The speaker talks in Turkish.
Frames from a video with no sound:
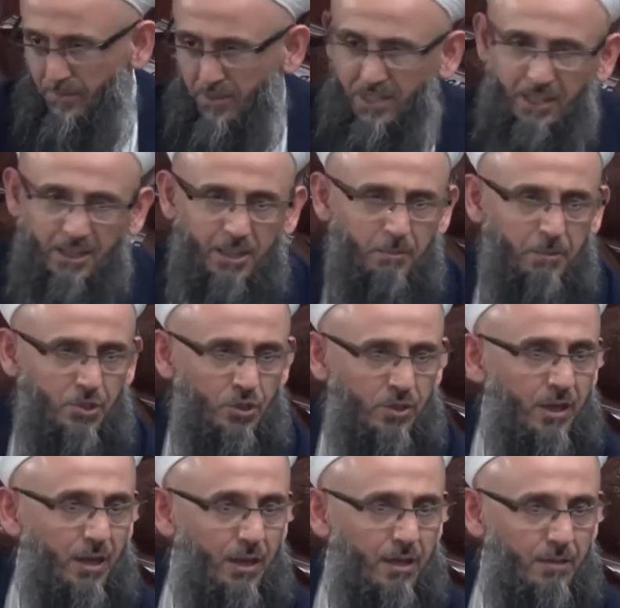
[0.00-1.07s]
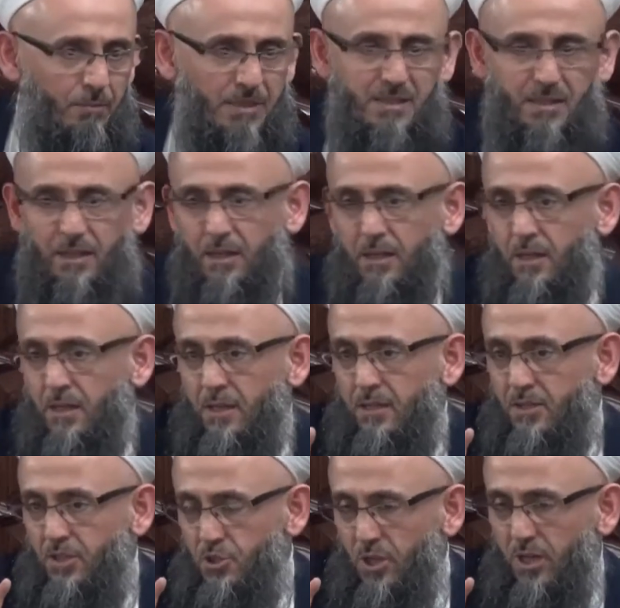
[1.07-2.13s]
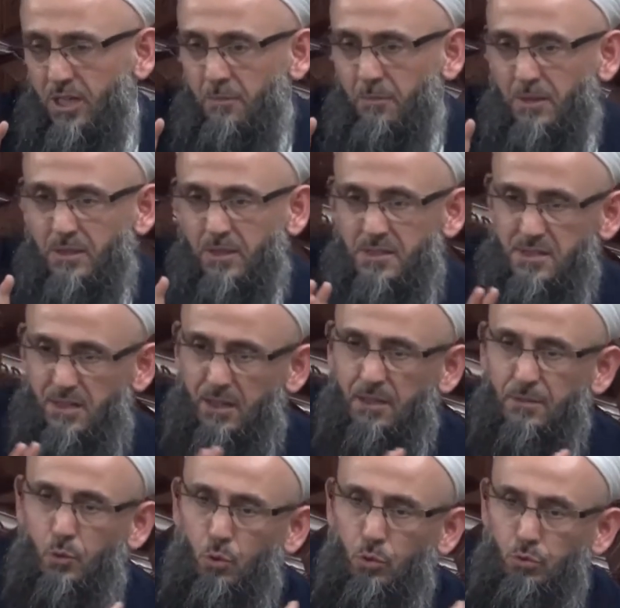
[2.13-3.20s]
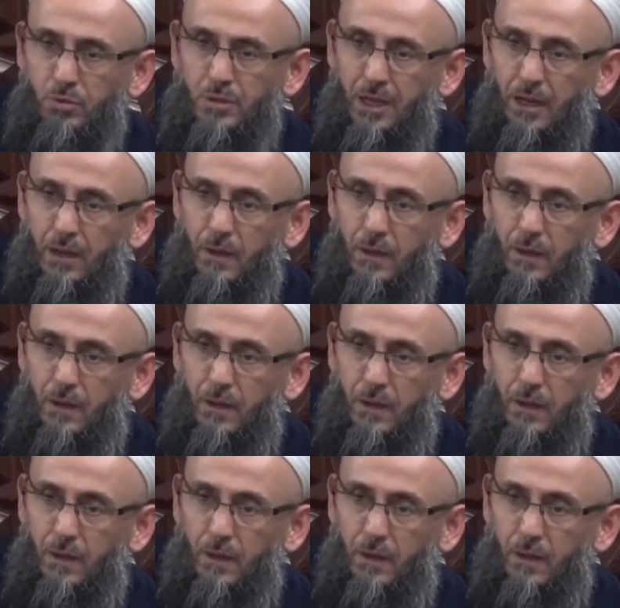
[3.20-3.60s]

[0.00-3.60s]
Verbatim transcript: kendi başına mesela ticari malların zekatını okuduk ya.